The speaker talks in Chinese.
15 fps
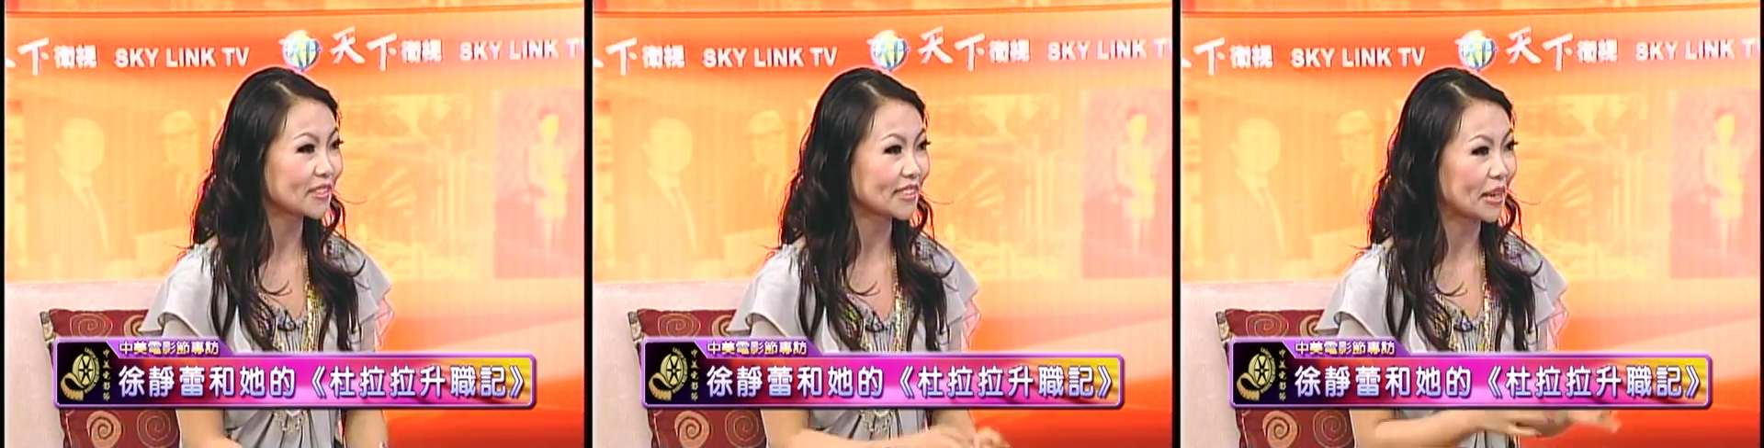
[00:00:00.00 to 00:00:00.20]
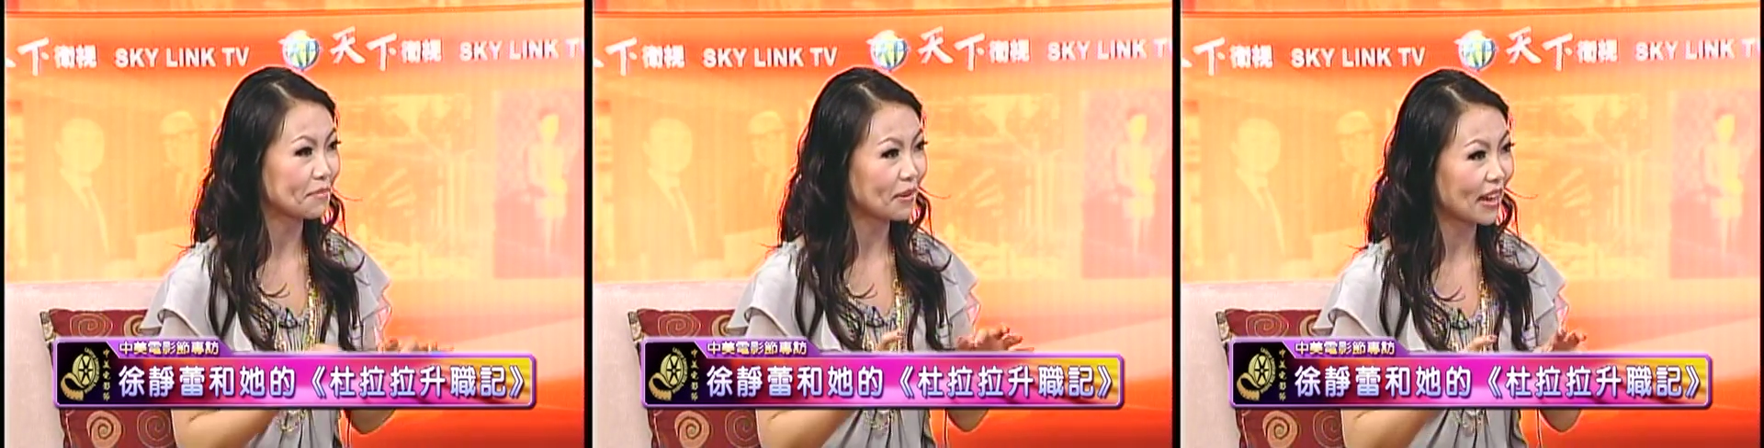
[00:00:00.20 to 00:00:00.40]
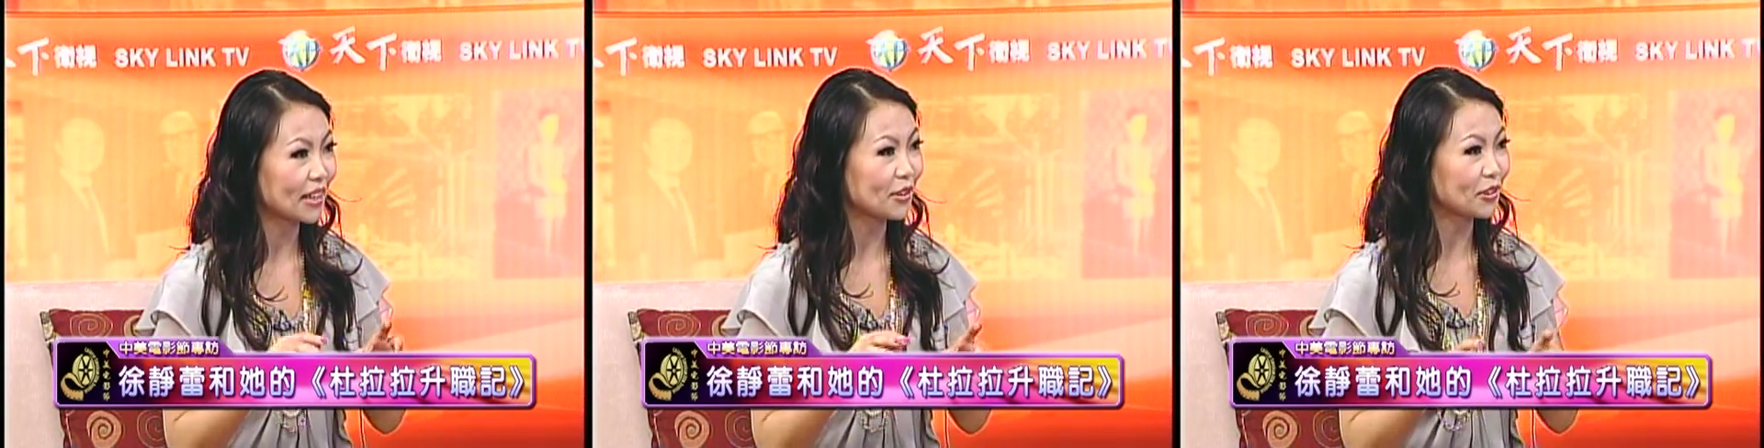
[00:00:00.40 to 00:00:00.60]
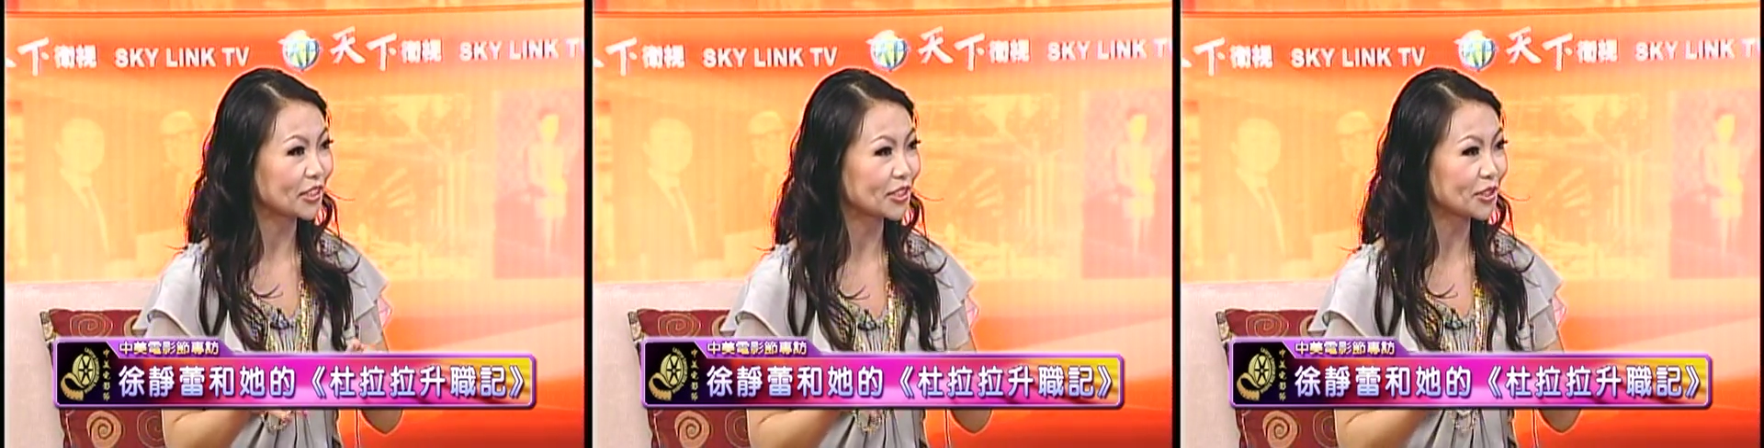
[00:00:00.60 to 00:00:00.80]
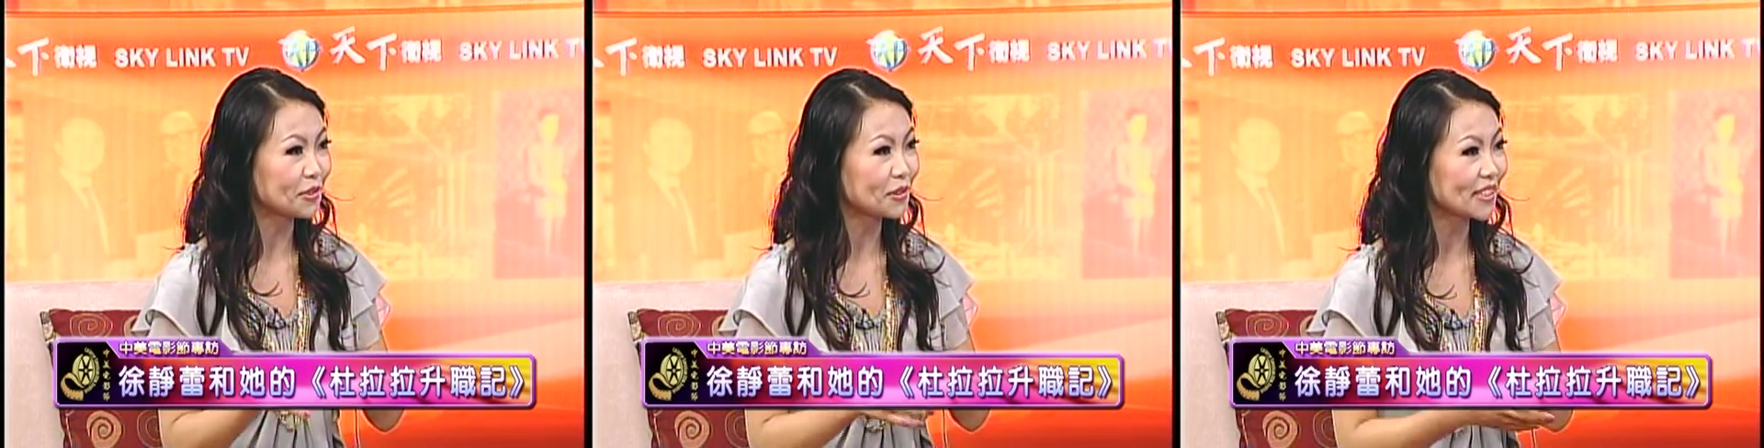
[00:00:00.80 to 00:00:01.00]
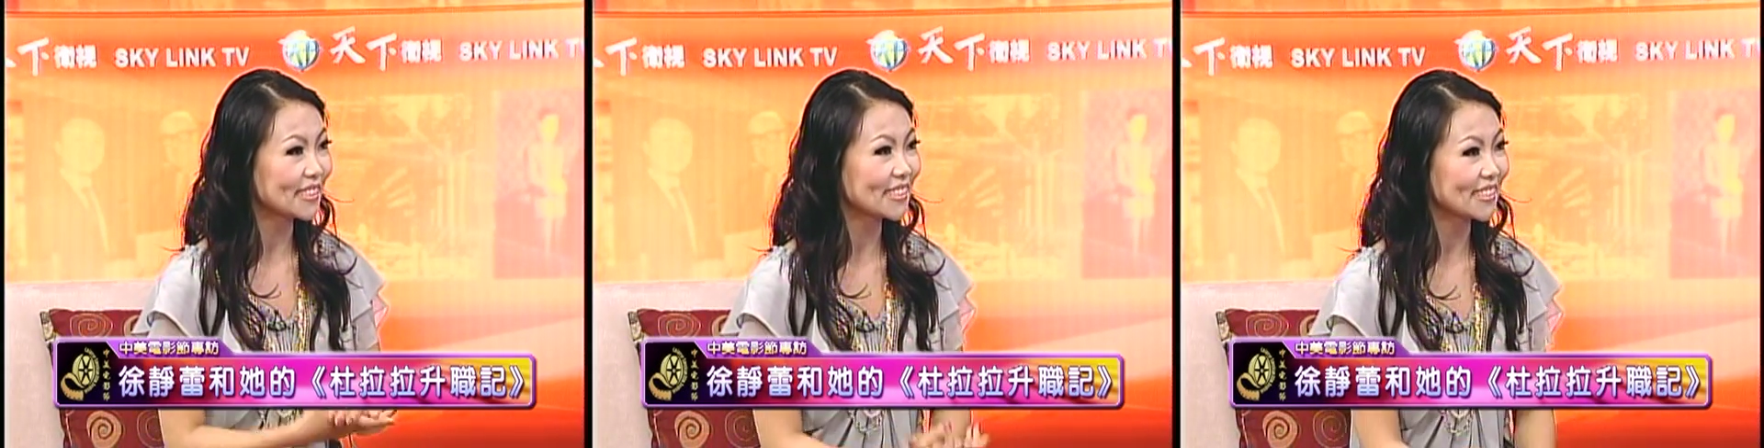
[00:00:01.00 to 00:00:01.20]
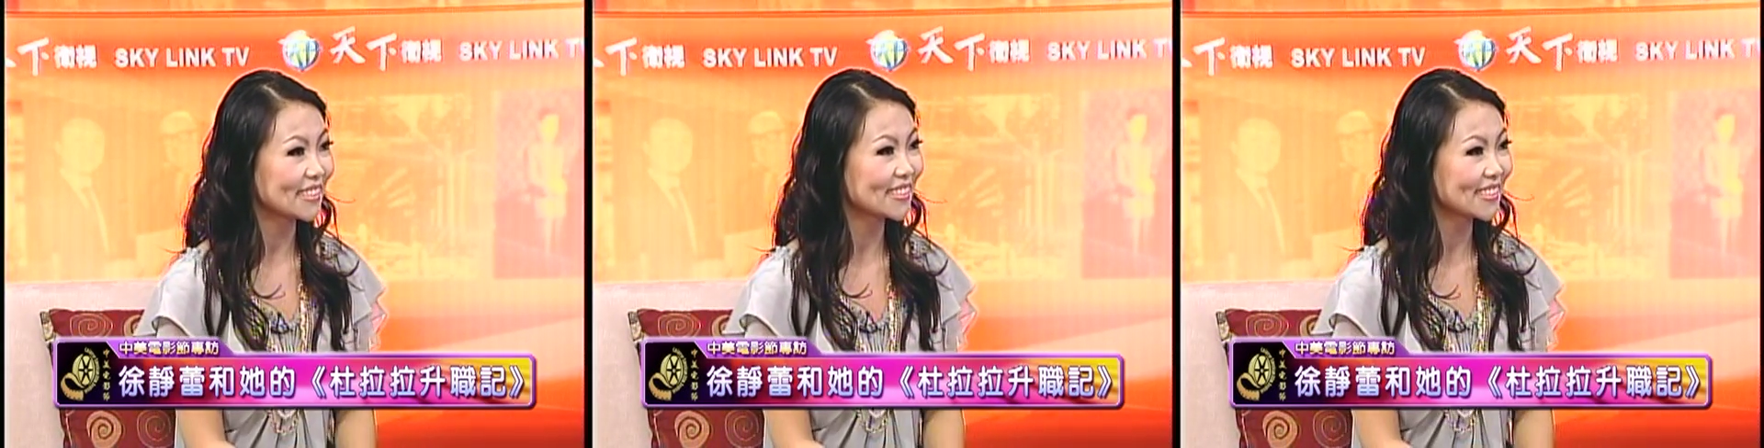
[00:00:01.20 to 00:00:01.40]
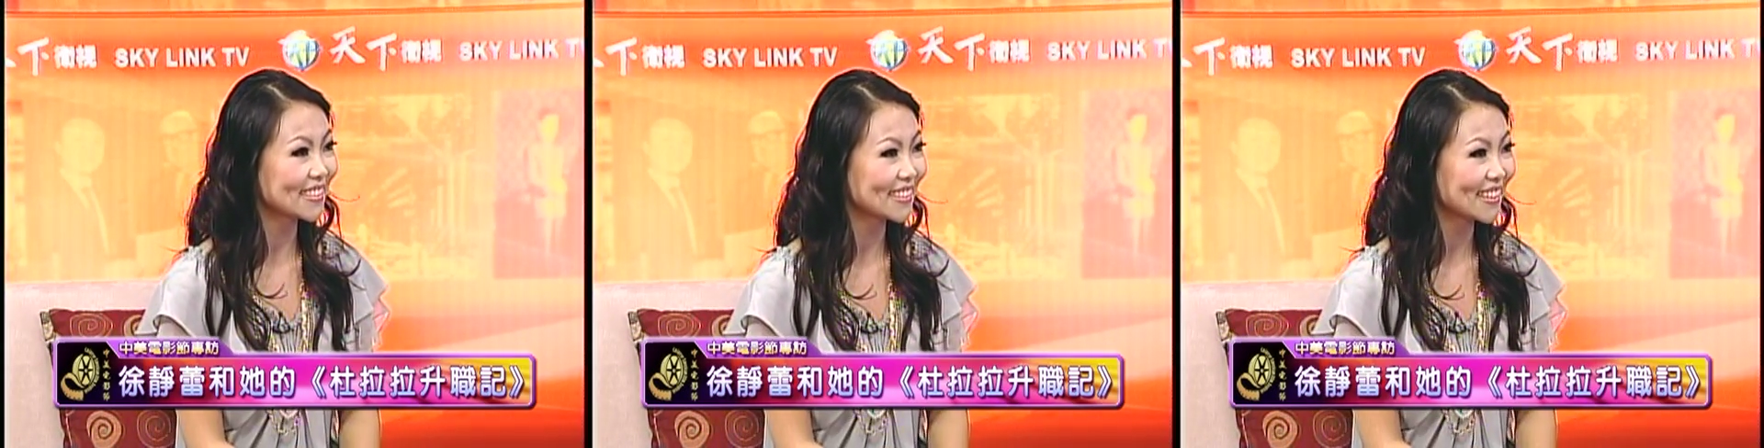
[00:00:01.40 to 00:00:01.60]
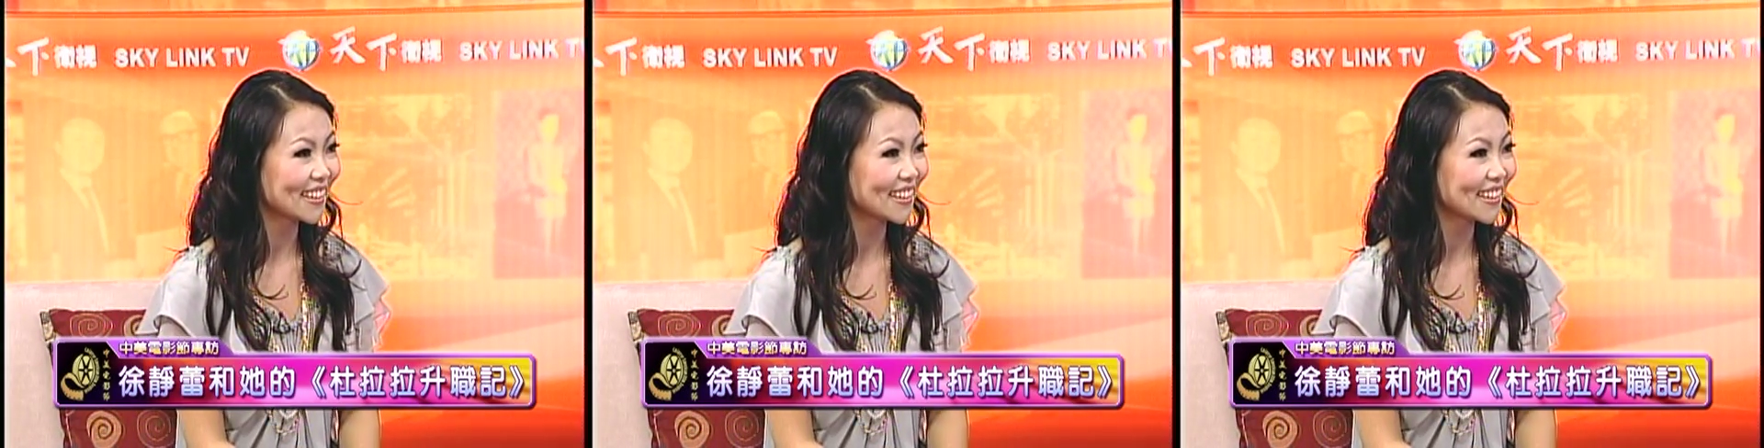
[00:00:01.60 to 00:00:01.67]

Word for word: 你还帮他有一个征婚启事。